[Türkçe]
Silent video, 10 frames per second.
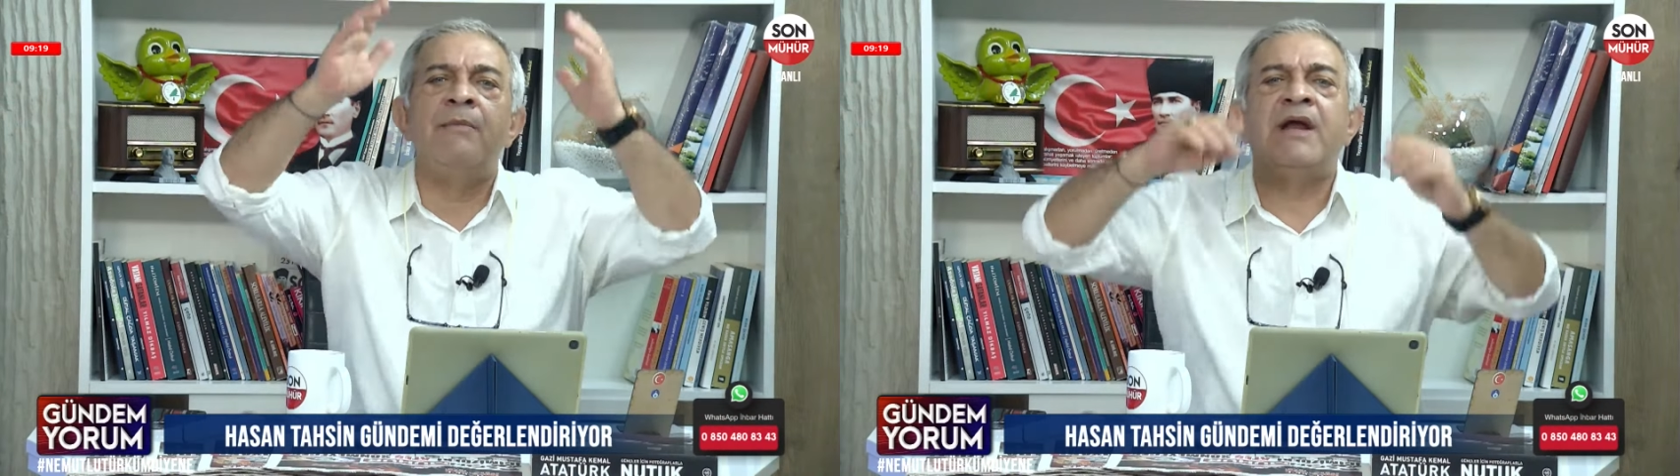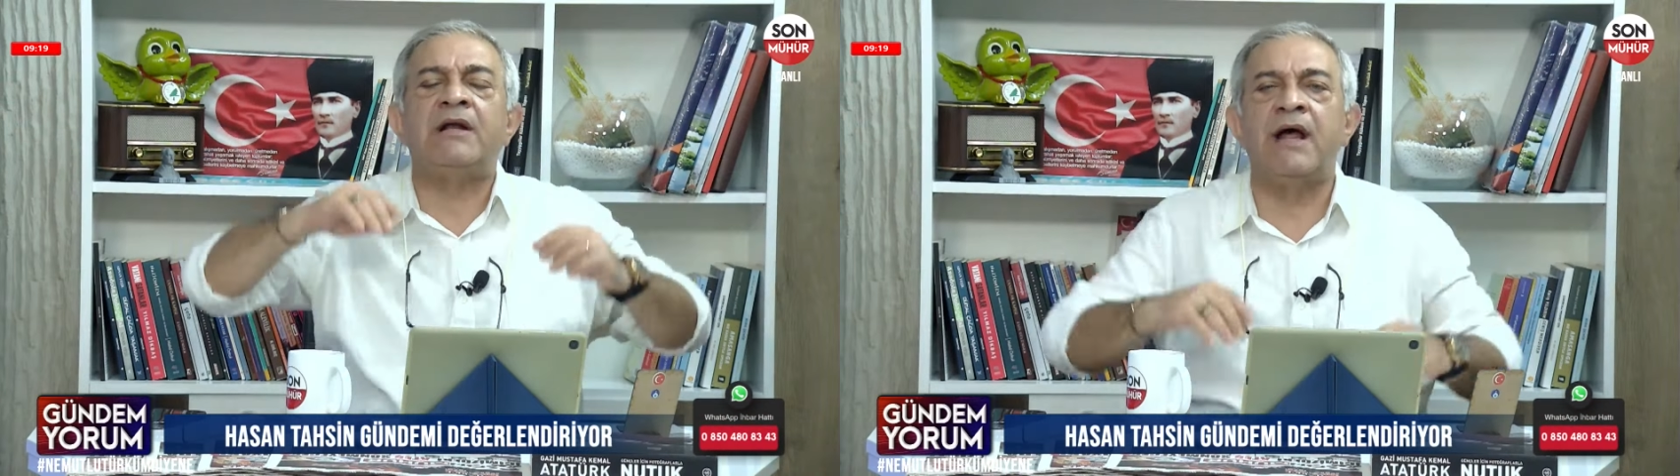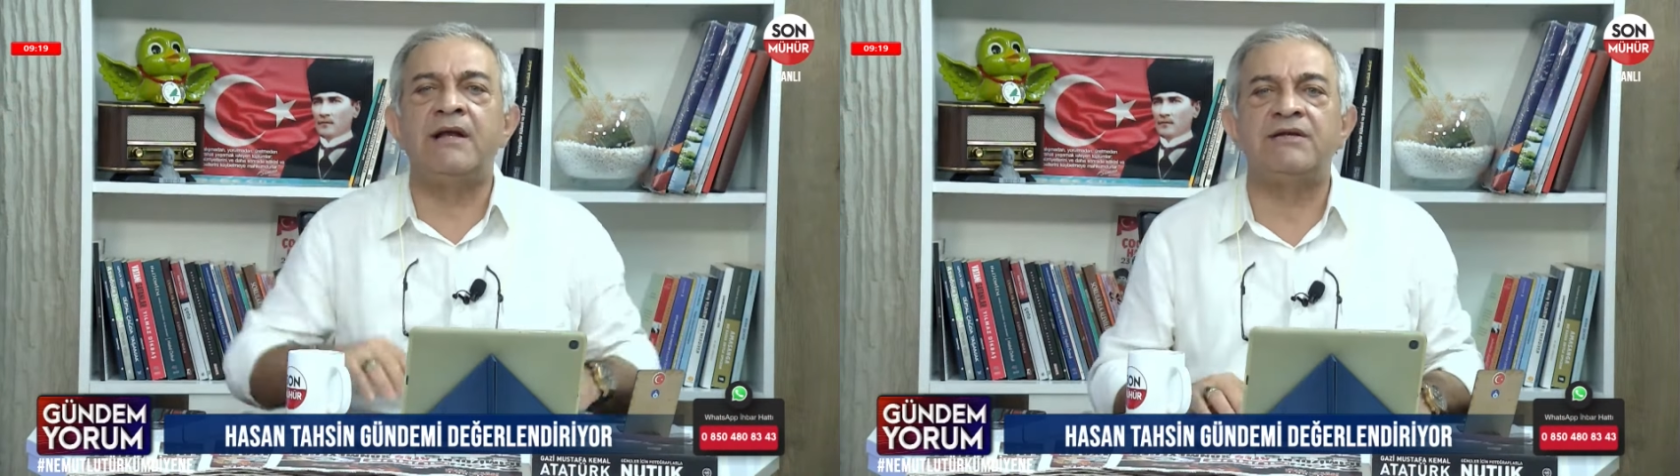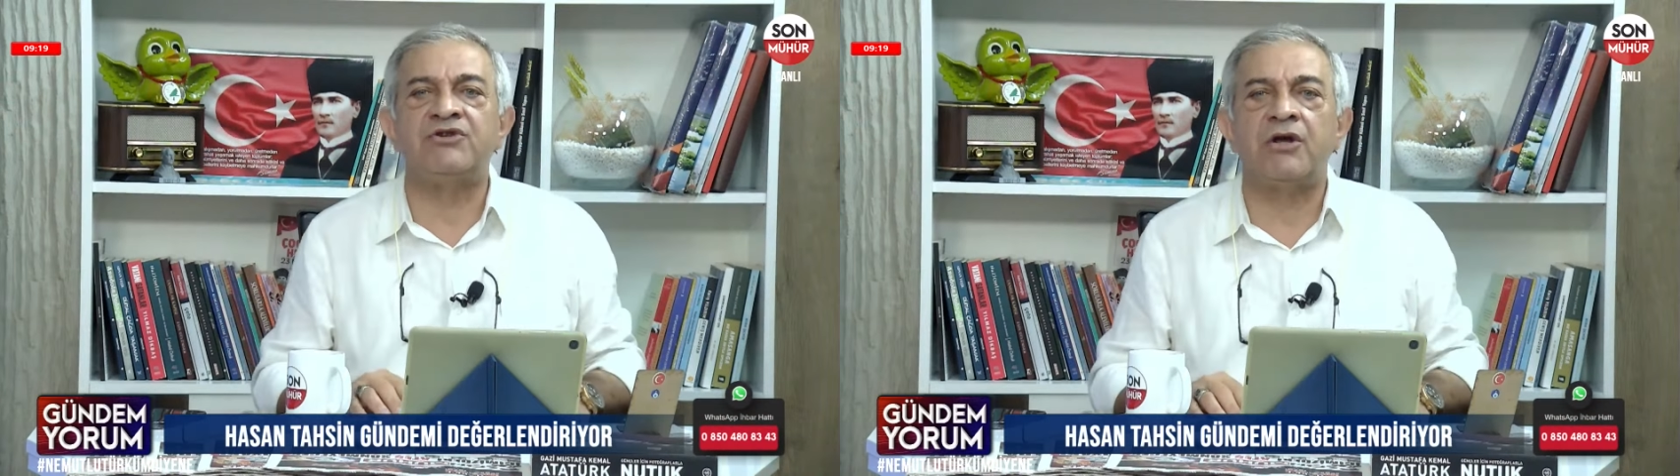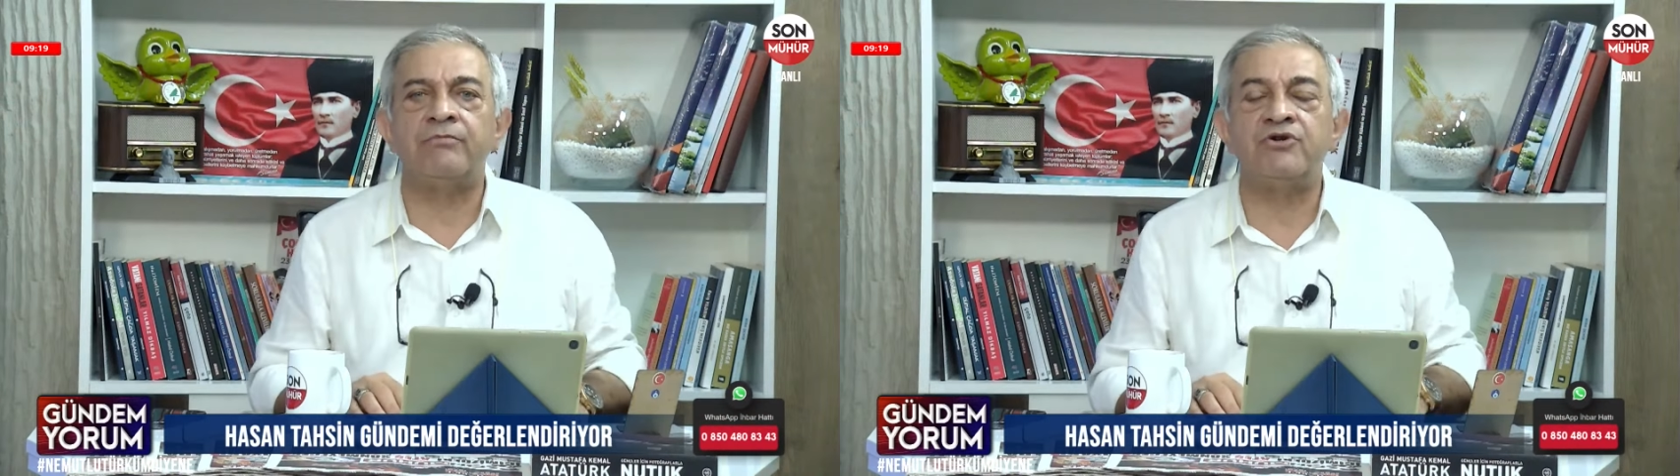emekliler
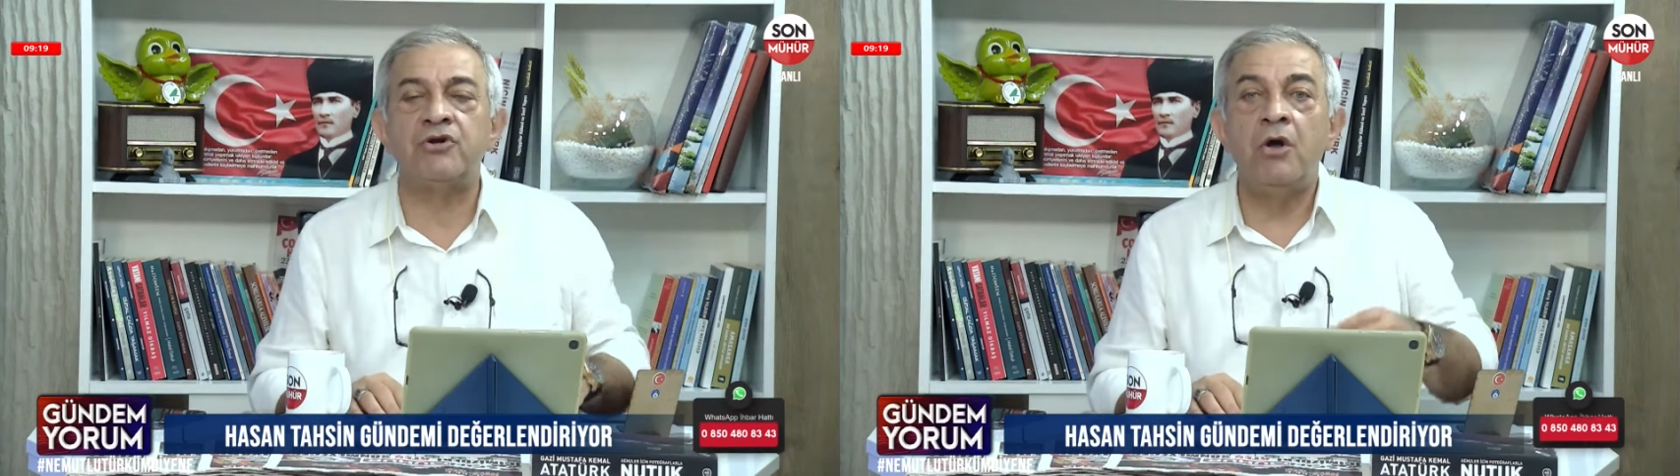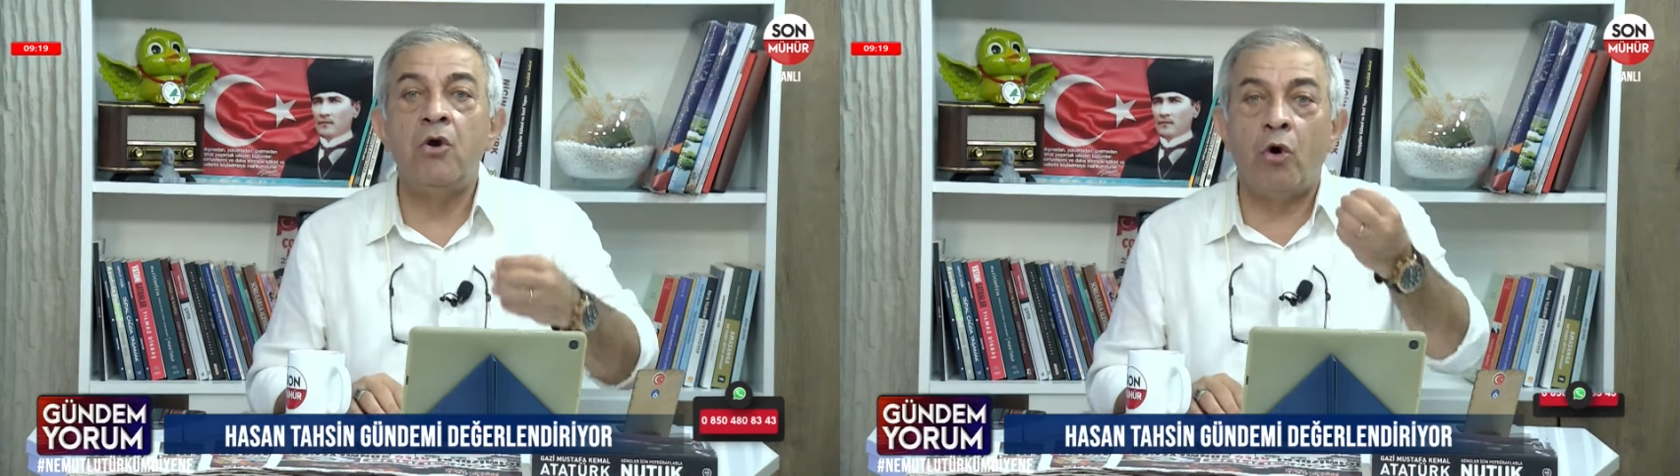gidecekmiş.